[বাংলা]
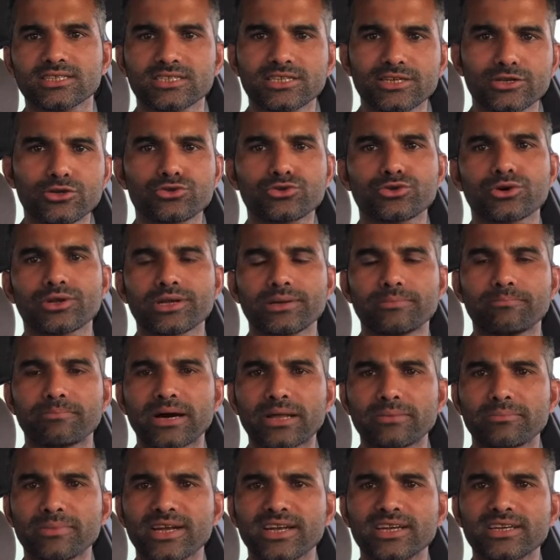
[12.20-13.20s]
চিরতরে
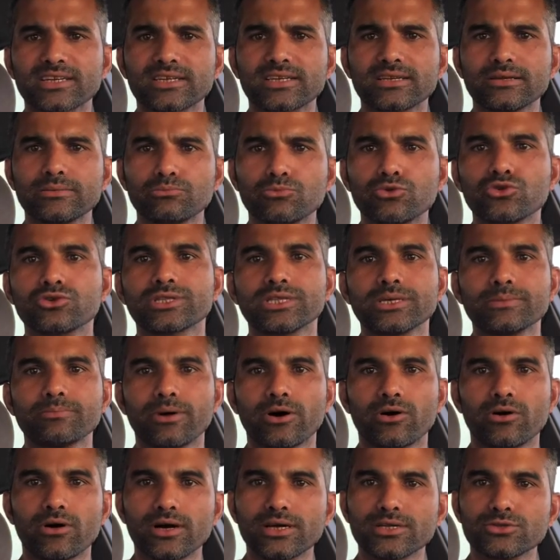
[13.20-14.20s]
পারমানেন্টলি মুক্তি
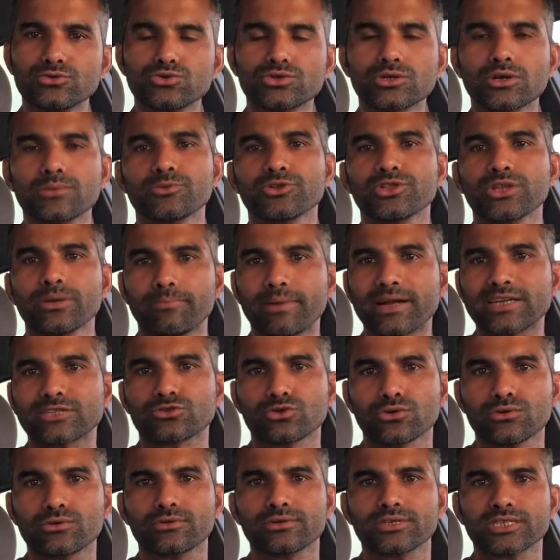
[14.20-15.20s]
পাওয়া এই দুটোর মধ্যে
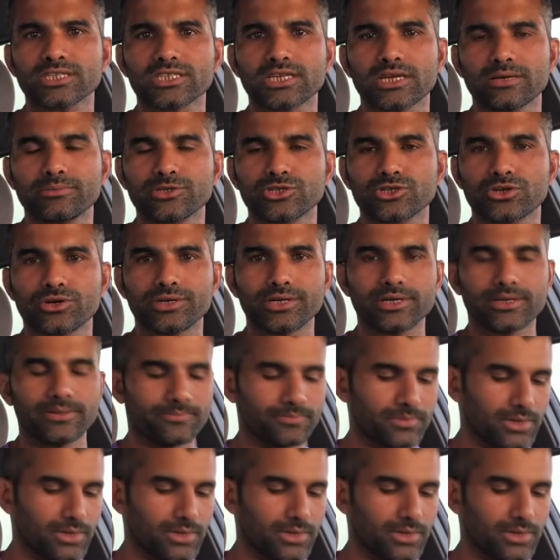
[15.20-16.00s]
পার্থক্য কী সেই বিষয় নিয়ে